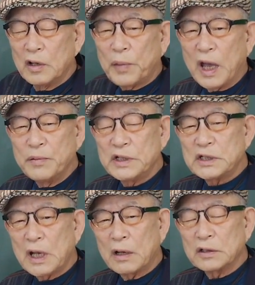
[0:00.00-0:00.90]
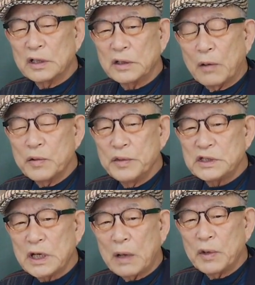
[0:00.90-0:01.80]
바위 밑이나 그나 나무
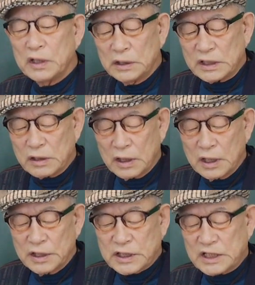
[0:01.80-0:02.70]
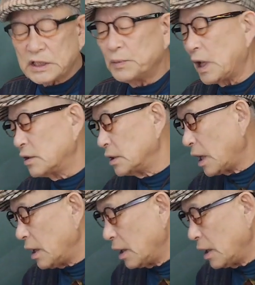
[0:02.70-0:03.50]
밑이나 뭐 이런 데서 잤습니다. 그러다가